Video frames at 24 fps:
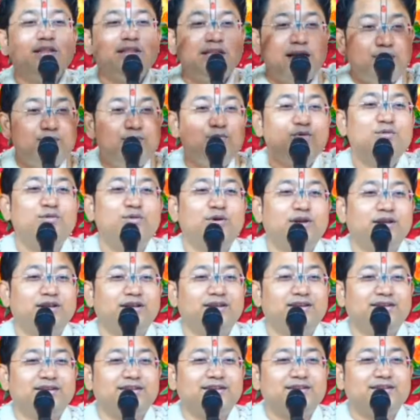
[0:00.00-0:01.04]
তাম্বু বলে
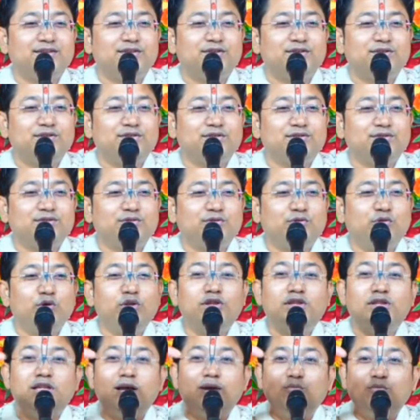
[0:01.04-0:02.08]
ওই
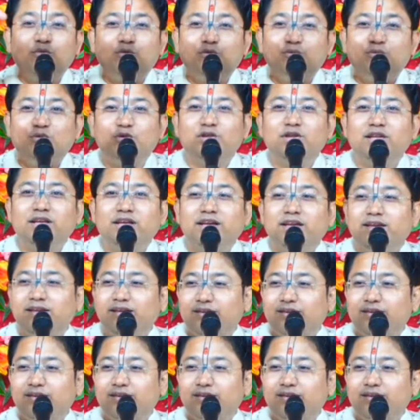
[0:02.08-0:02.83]
তাম্বুর মধ্যে